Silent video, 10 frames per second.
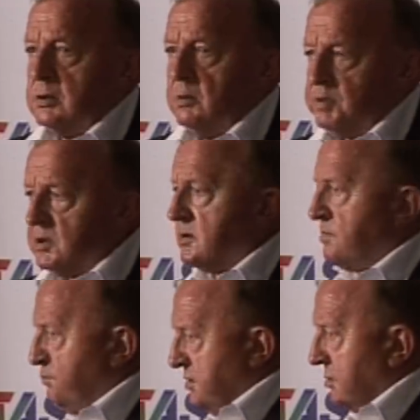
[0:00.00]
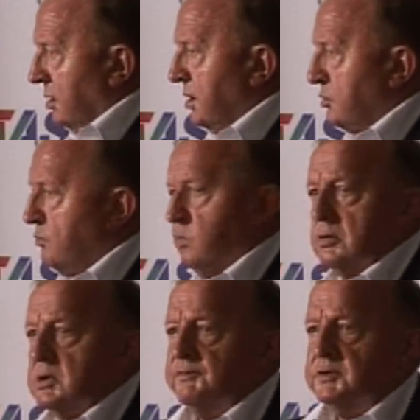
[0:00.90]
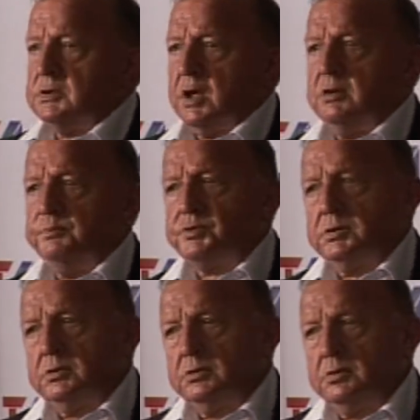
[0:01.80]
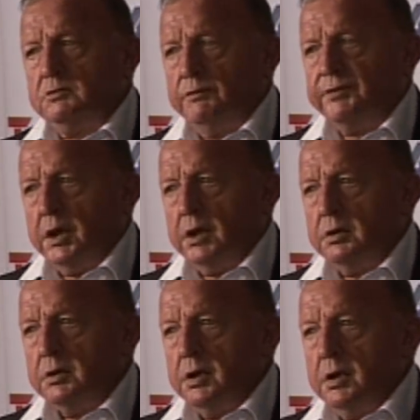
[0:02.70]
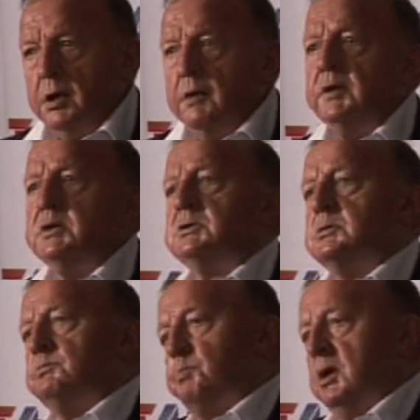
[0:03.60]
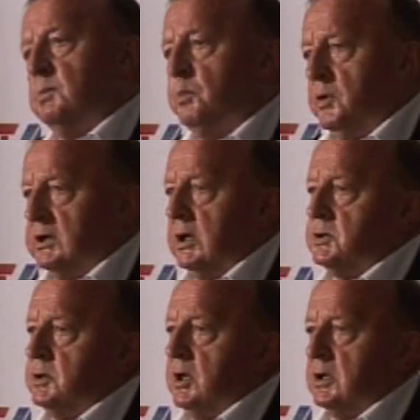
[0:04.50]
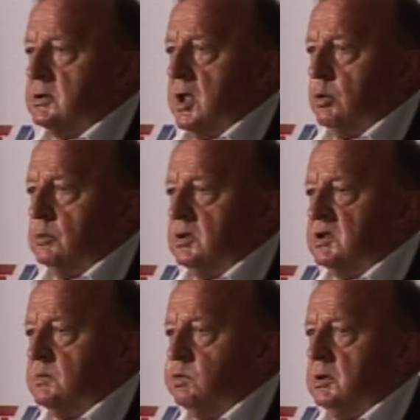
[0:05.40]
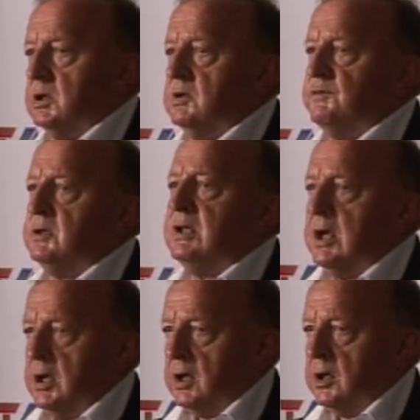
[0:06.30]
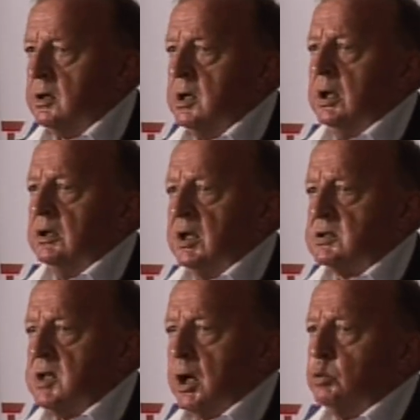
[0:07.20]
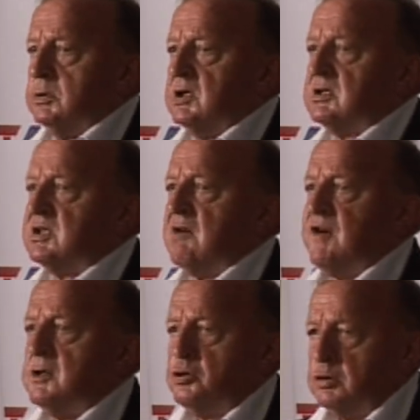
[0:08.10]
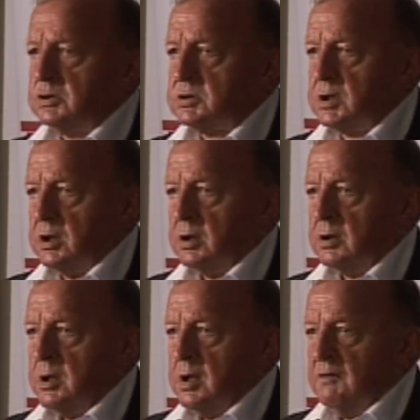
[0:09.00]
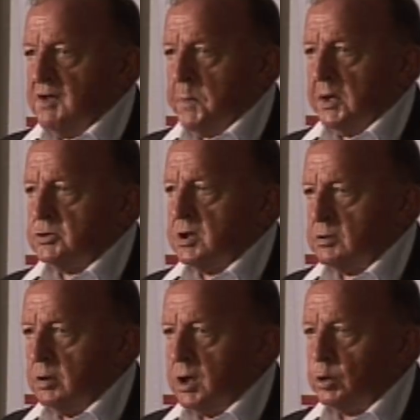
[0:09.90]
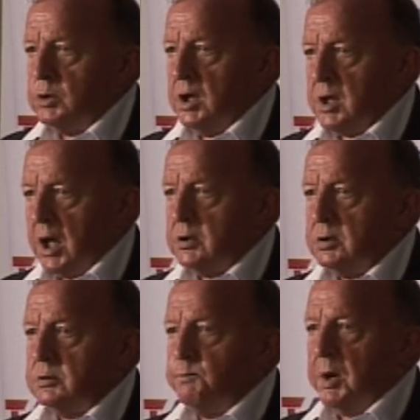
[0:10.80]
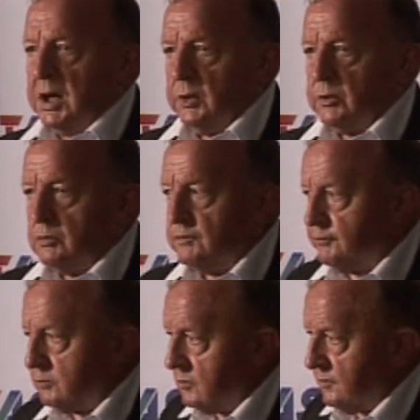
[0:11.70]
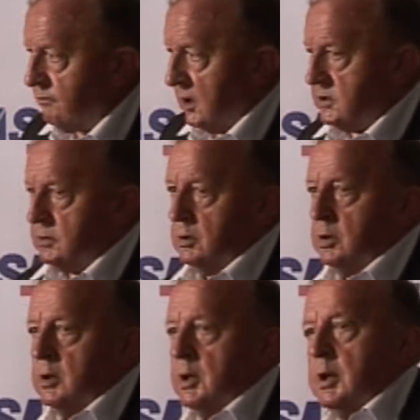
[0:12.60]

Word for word: i to bez pistoletu bolszewickiego przy głowie. Więc Pan powiada, że nasz naród jest spolegliwy. Nie, nasz naród jest safandulski. Wie Pan, że toleruje takich palantów władzy. No,